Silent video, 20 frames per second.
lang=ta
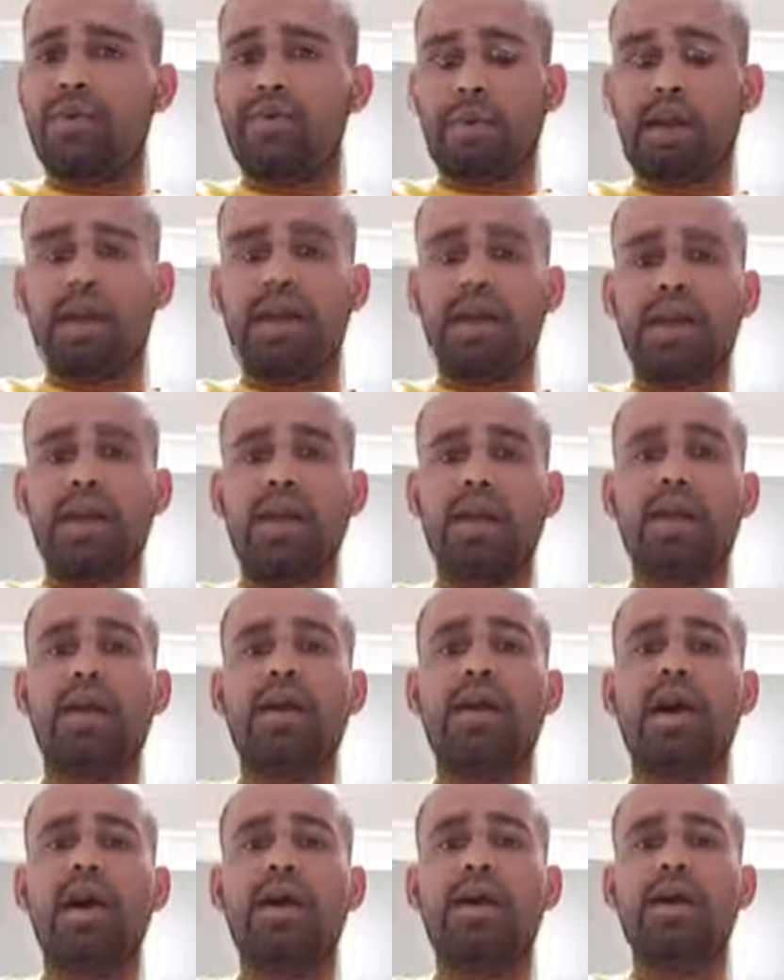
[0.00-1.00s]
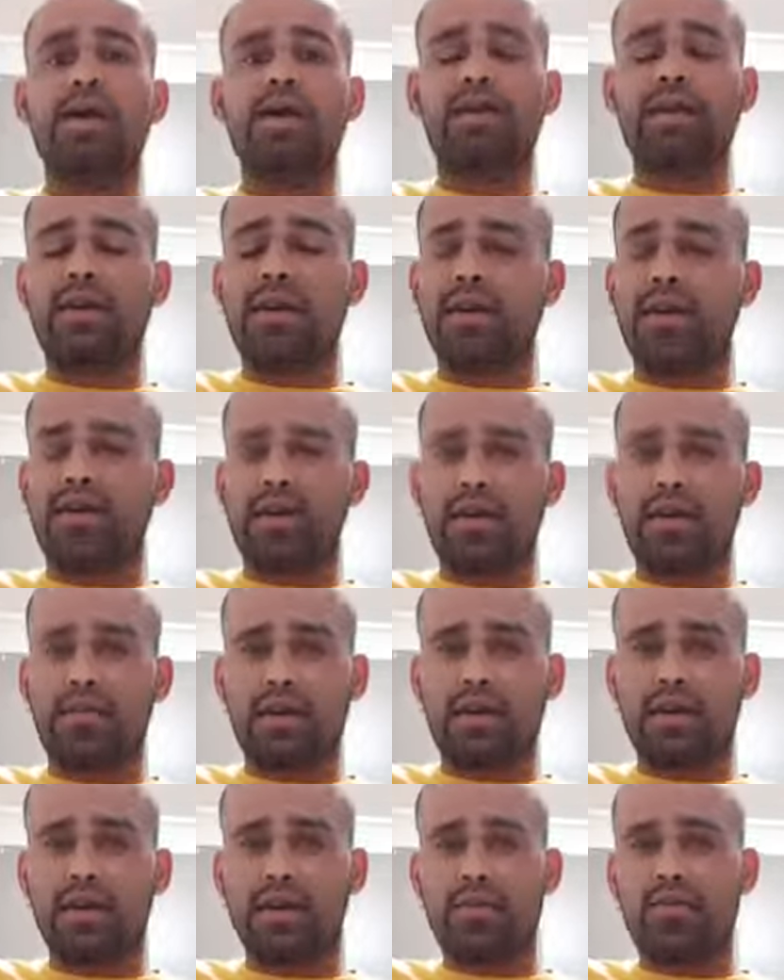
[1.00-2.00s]
மகனே நன்றாக நீ இருக்க வேண்டும்
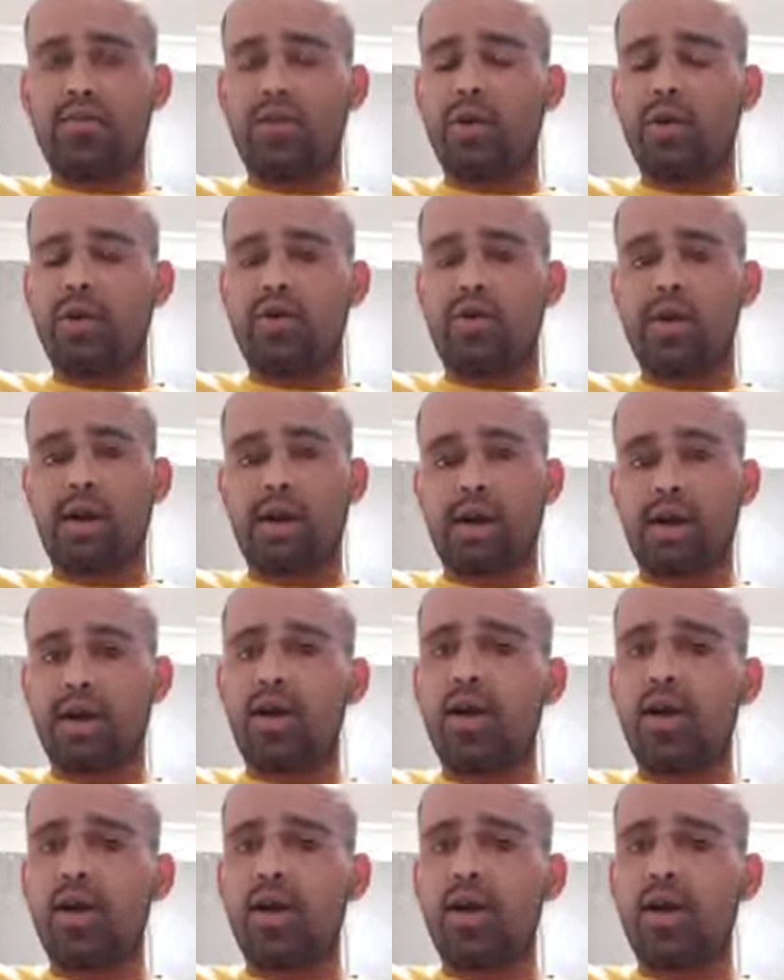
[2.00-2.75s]
என்று கூறக்கூடிய